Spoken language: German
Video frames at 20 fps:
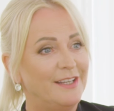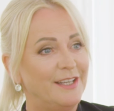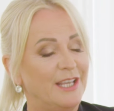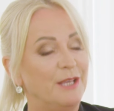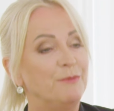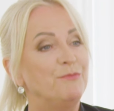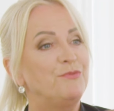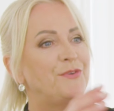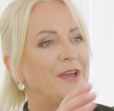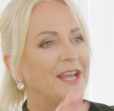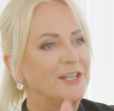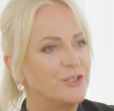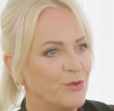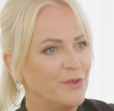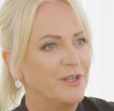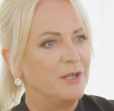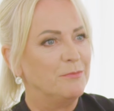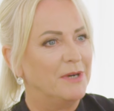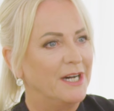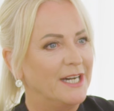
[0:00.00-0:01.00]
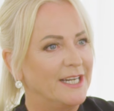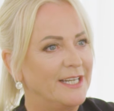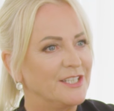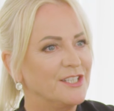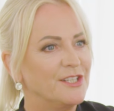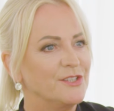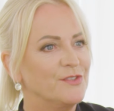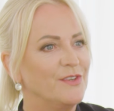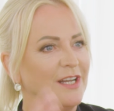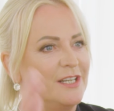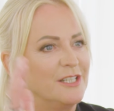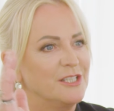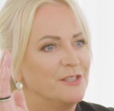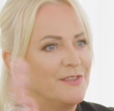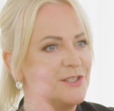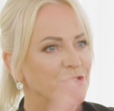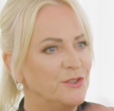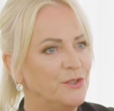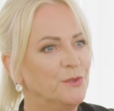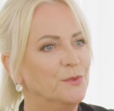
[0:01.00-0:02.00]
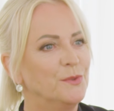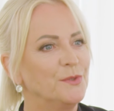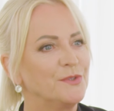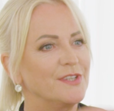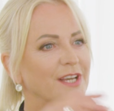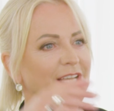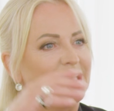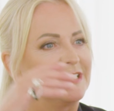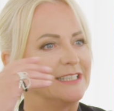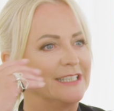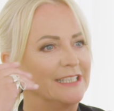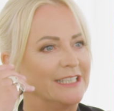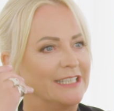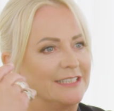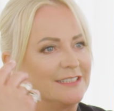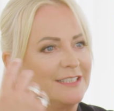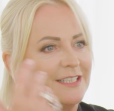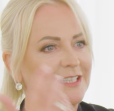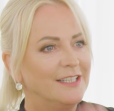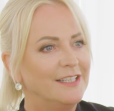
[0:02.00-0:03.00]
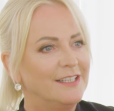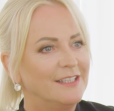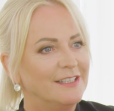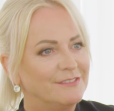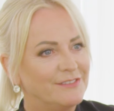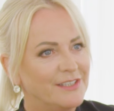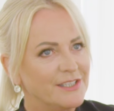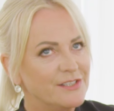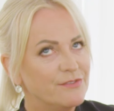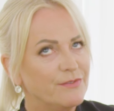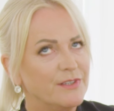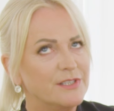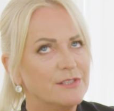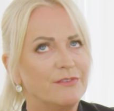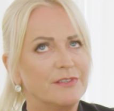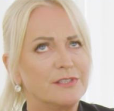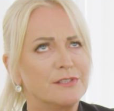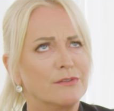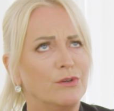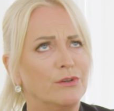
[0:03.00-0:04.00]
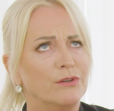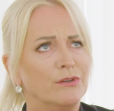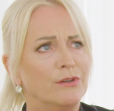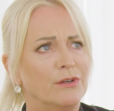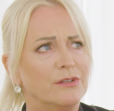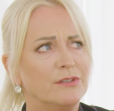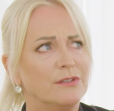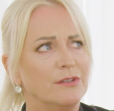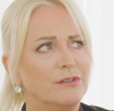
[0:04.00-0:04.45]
im Factual-Bereich, also alles, was News angeht. Genau. Was, was, was gehört